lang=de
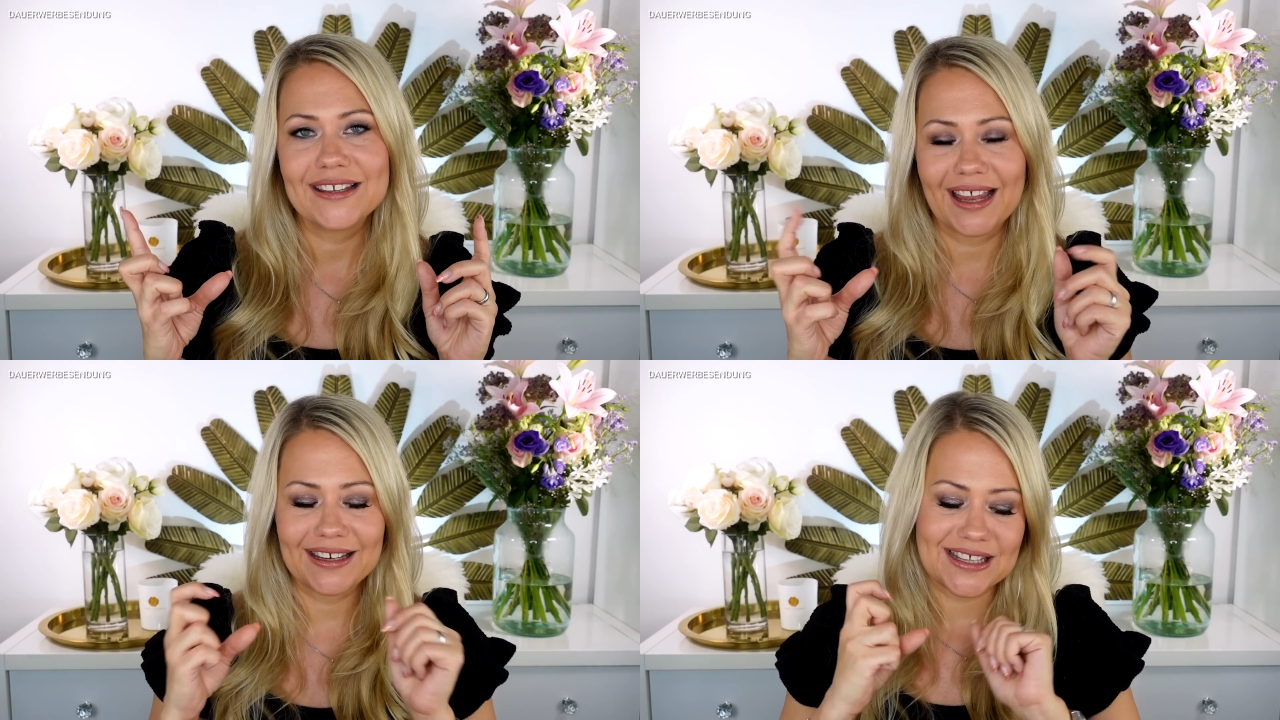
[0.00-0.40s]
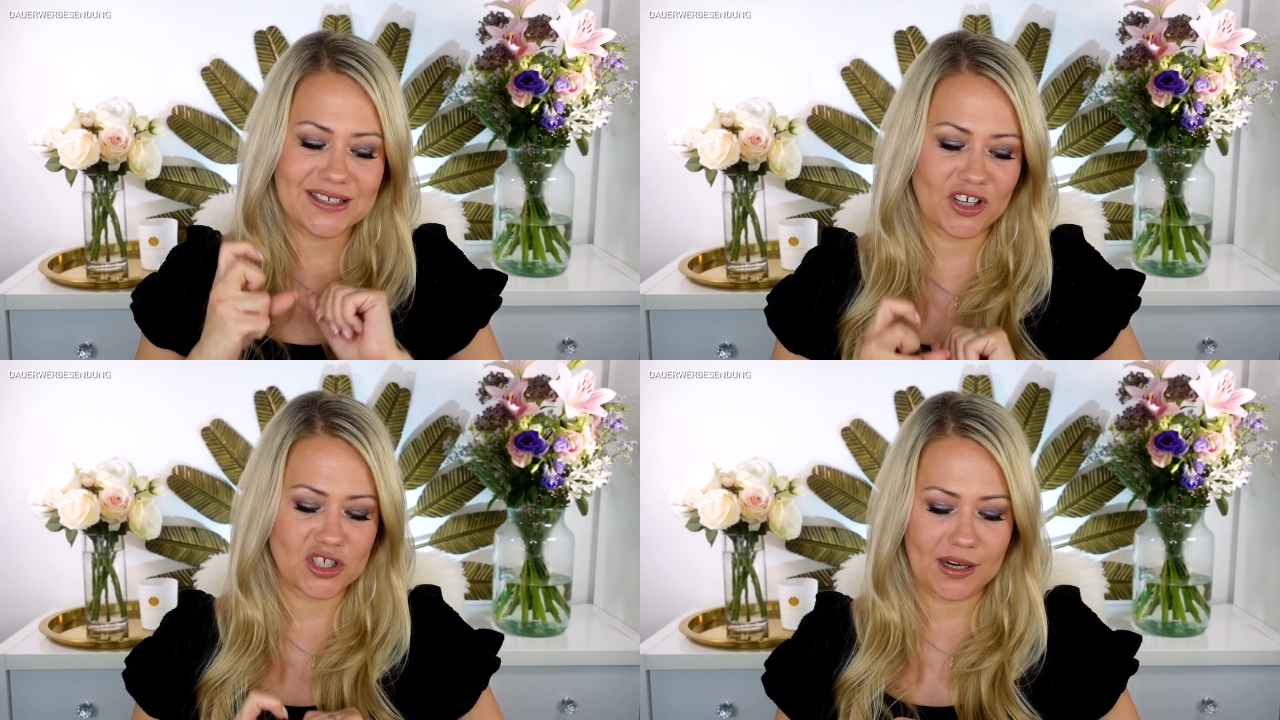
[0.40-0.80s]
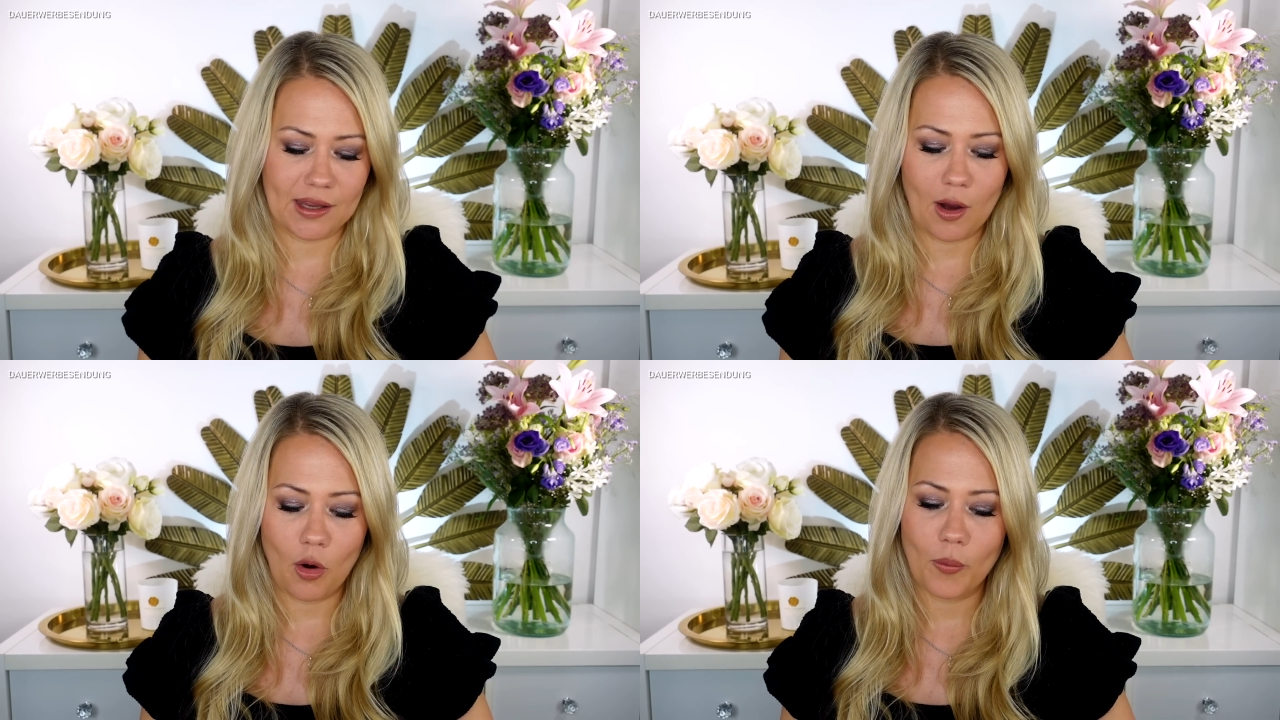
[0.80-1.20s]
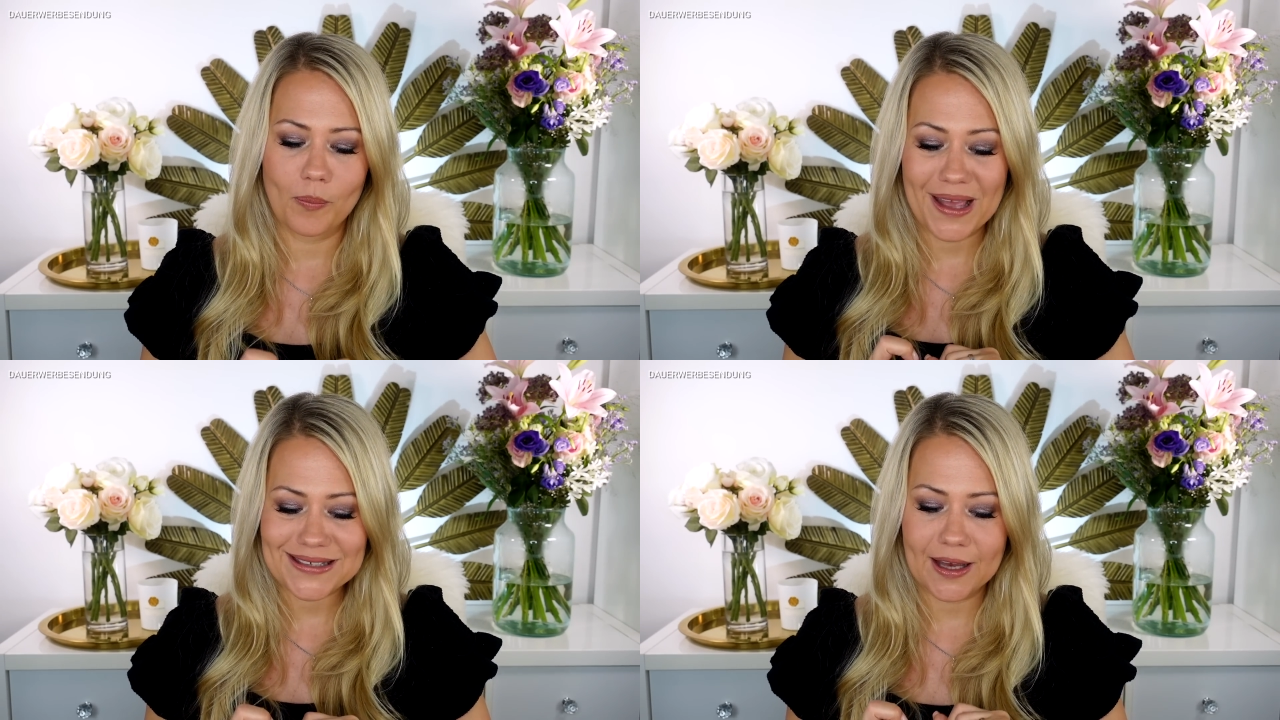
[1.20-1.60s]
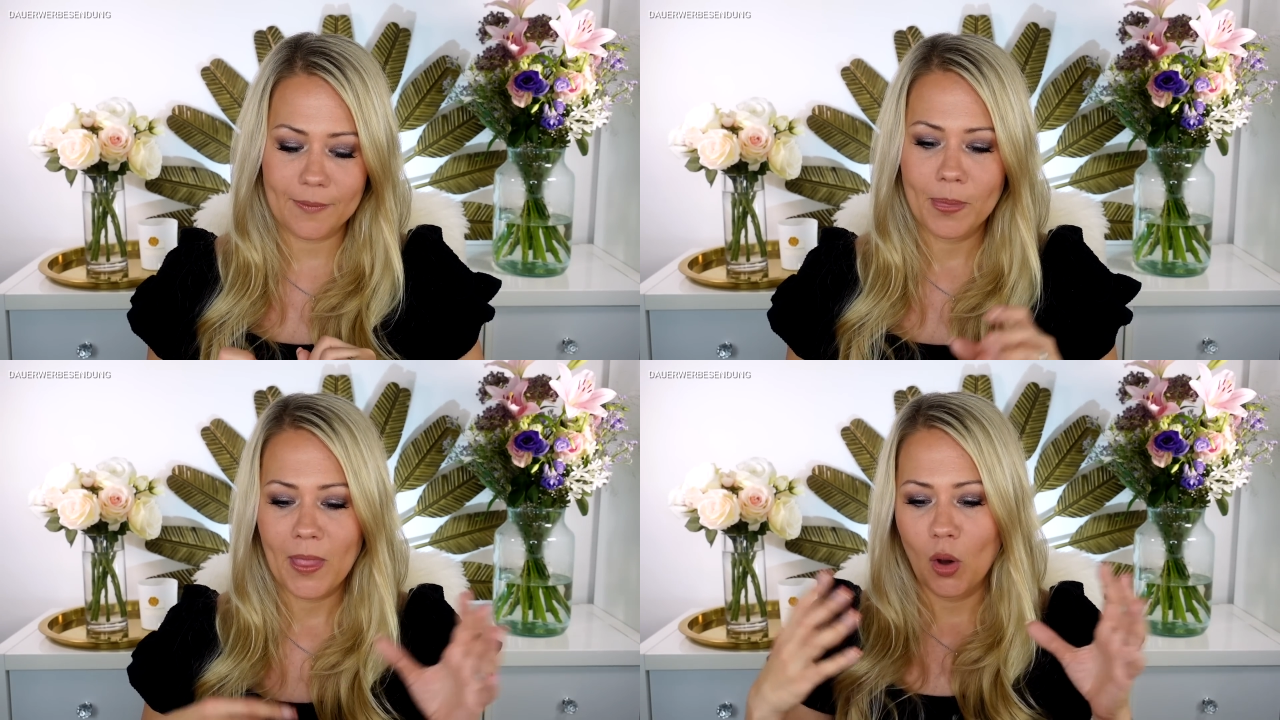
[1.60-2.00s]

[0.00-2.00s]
Dann geht es wahrscheinlich auch besser